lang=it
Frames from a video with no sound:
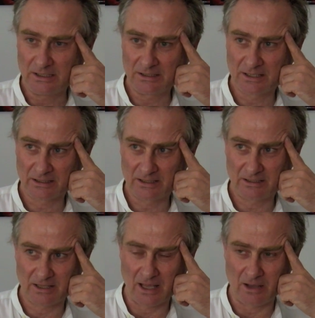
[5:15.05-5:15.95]

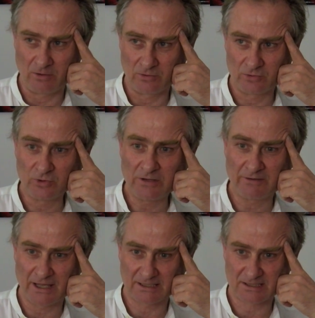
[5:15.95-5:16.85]
Internet è un
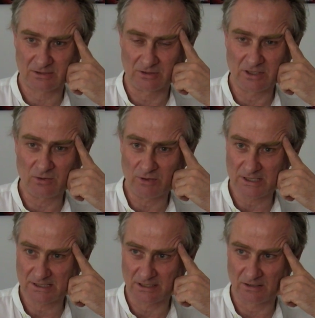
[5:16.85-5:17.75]
universo
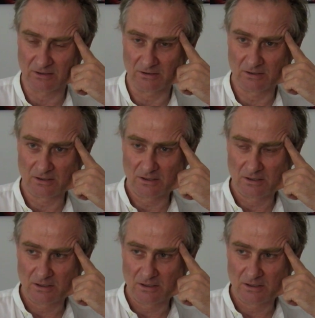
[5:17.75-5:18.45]
linguistico